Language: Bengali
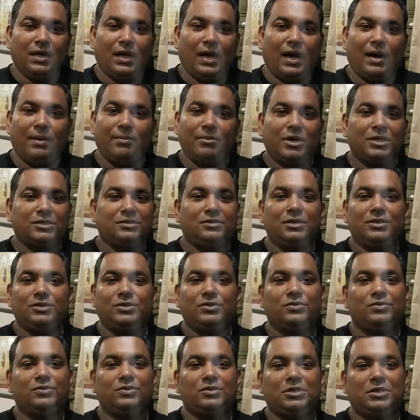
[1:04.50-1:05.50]
আমরা আসলে
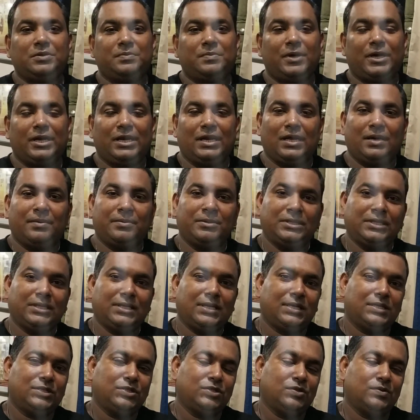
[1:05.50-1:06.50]
সুযোগই পাই না আমাদের
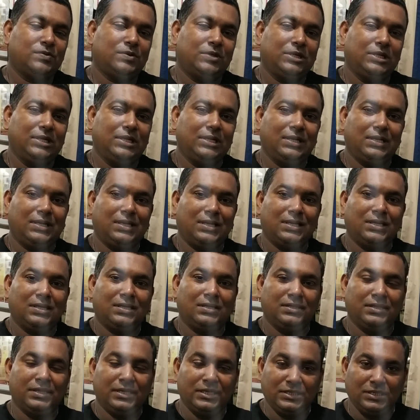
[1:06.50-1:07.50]
কাস্টমার ডিলার
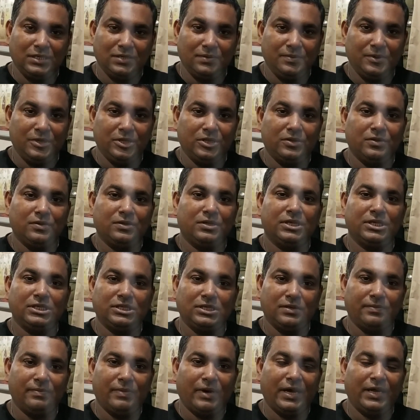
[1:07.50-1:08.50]
দেশের ভিতর
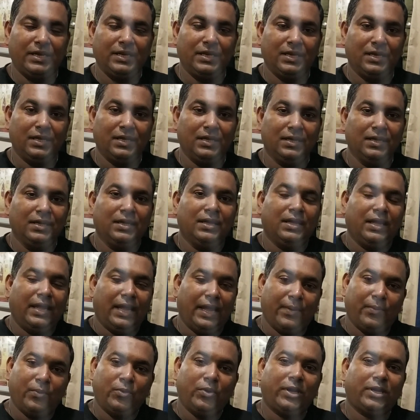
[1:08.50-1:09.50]
দেশের বাইরে
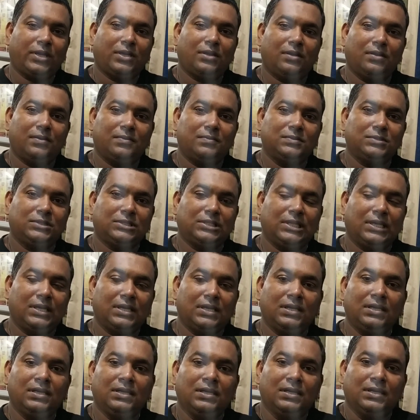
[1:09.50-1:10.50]
এমন একটা অবস্থা
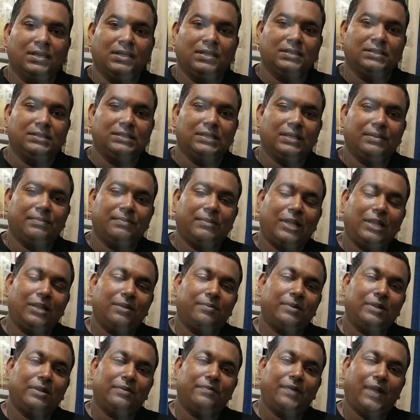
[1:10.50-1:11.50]
যে
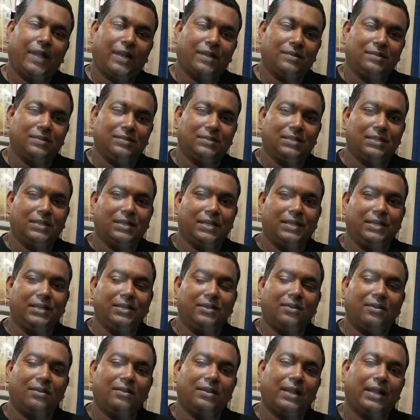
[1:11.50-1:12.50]
মালামাল ফ্যাক্টরিতে রেডি
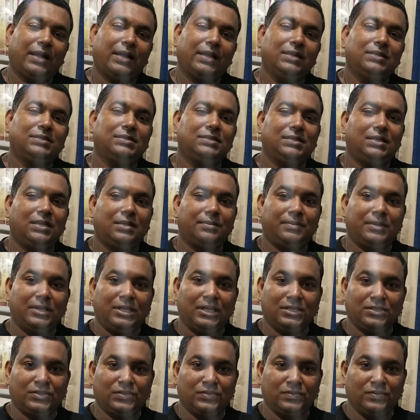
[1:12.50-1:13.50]
হওয়ার আগেই
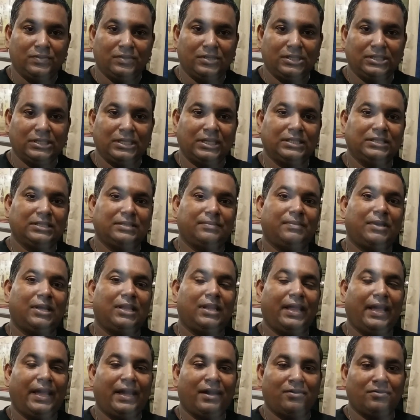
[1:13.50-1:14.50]
চিল্লাপাল্লা শুরু হয়ে যায় যে মাল
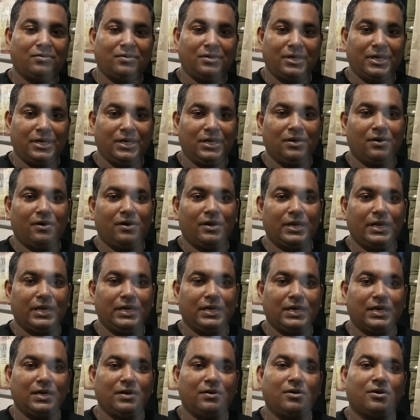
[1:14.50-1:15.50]
এখনও রেডি হয় নাই
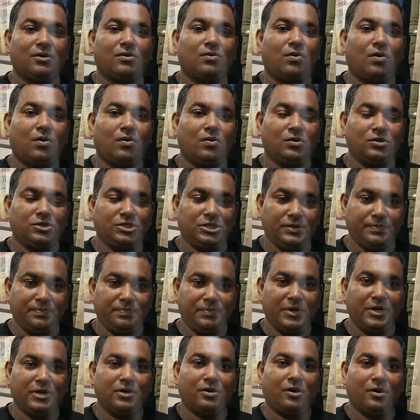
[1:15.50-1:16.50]
কেন আর কখন
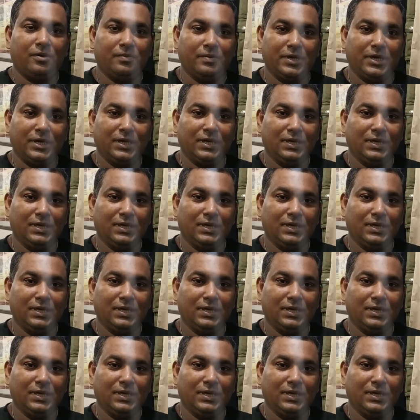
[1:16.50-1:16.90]
শিপমেন্ট হবে